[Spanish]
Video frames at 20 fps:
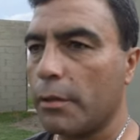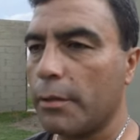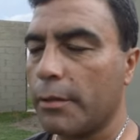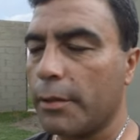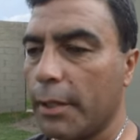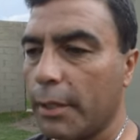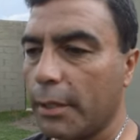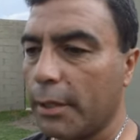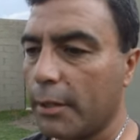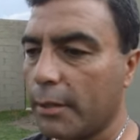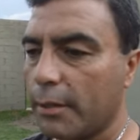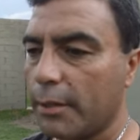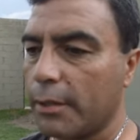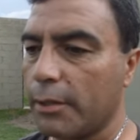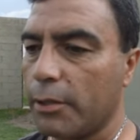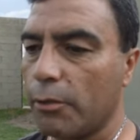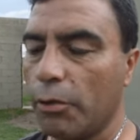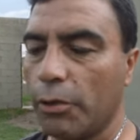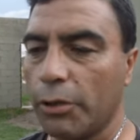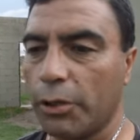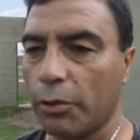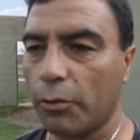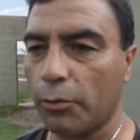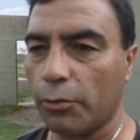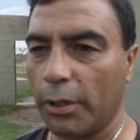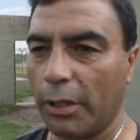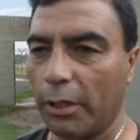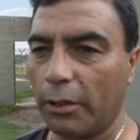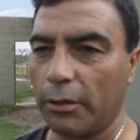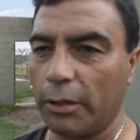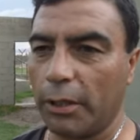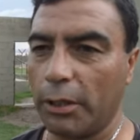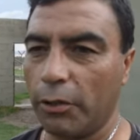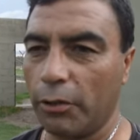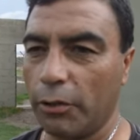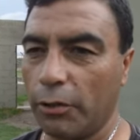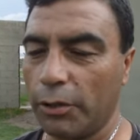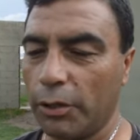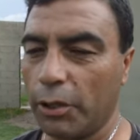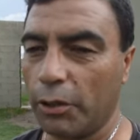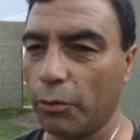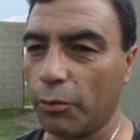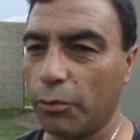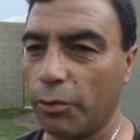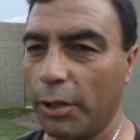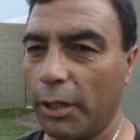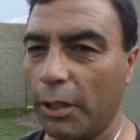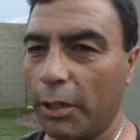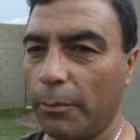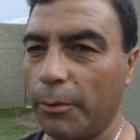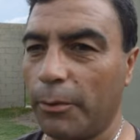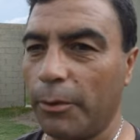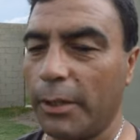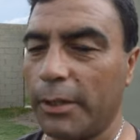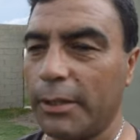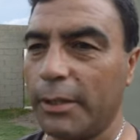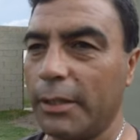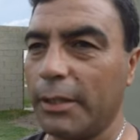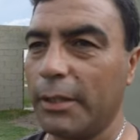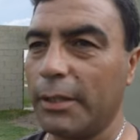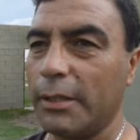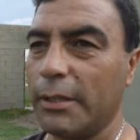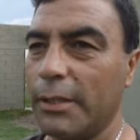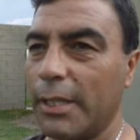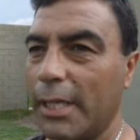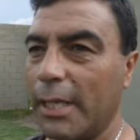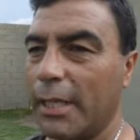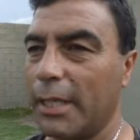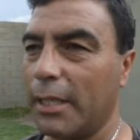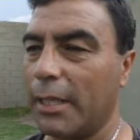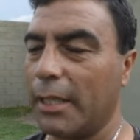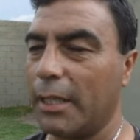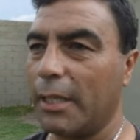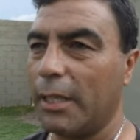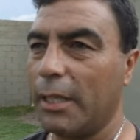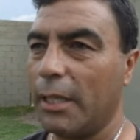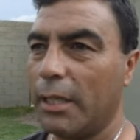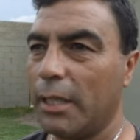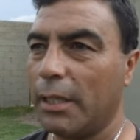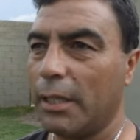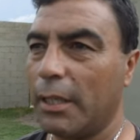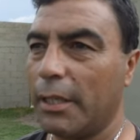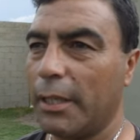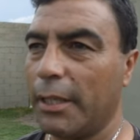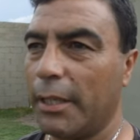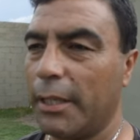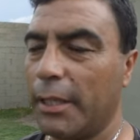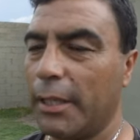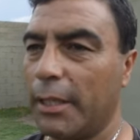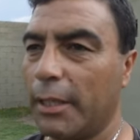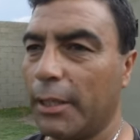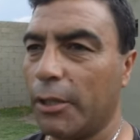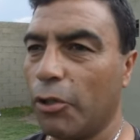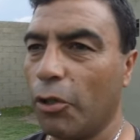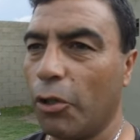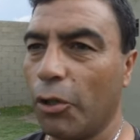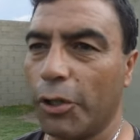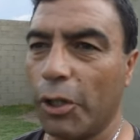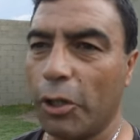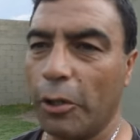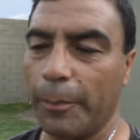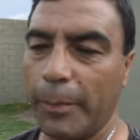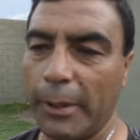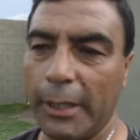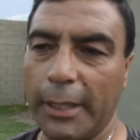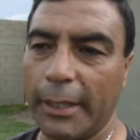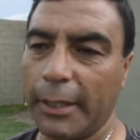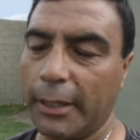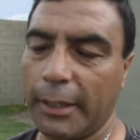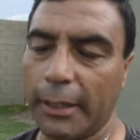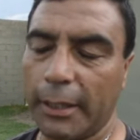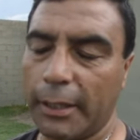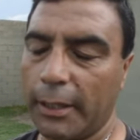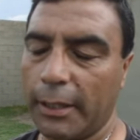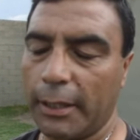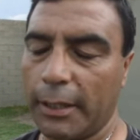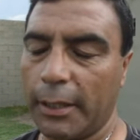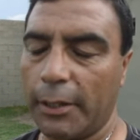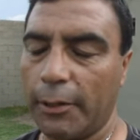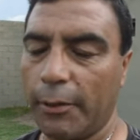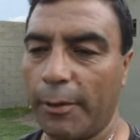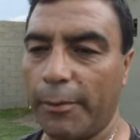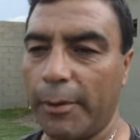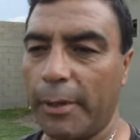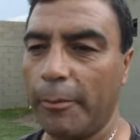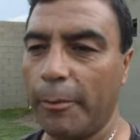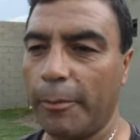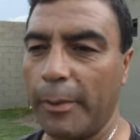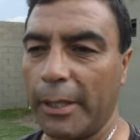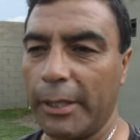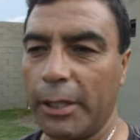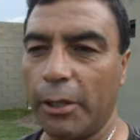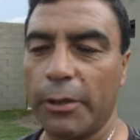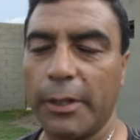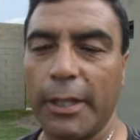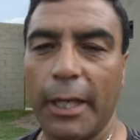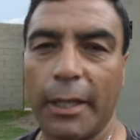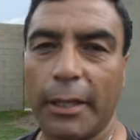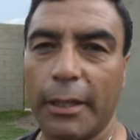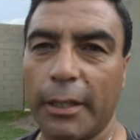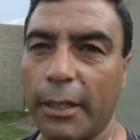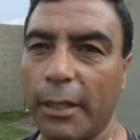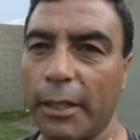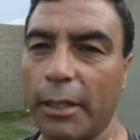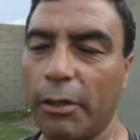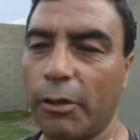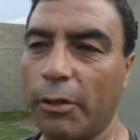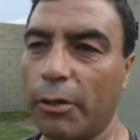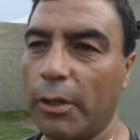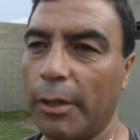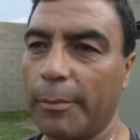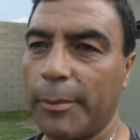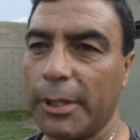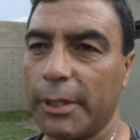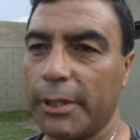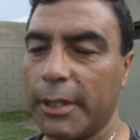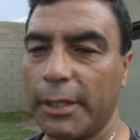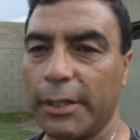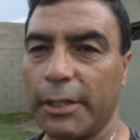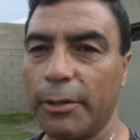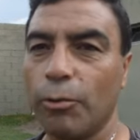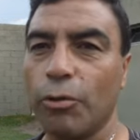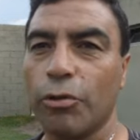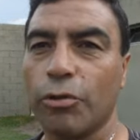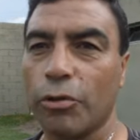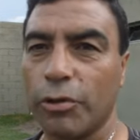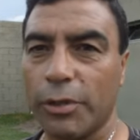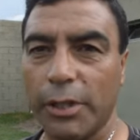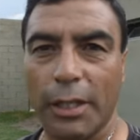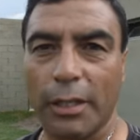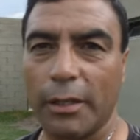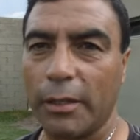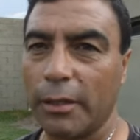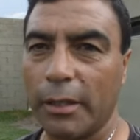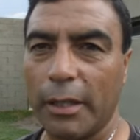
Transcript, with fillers: Sí, sí, en, lo institucional, en, como vos decís, ya eh, dos de los pilares que, nos habíamos planteado están, que es lo administrativo y lo social.